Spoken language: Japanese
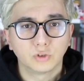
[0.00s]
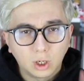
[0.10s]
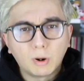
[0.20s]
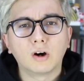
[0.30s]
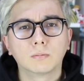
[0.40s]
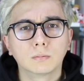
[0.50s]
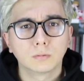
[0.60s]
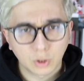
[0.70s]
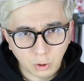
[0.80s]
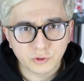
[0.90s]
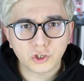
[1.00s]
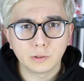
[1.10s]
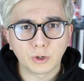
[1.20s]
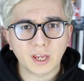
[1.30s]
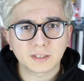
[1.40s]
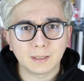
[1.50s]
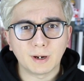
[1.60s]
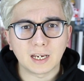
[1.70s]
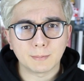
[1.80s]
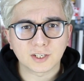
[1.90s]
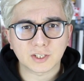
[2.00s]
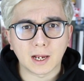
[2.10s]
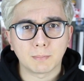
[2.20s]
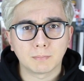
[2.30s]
どうも、今週もやってまいりました。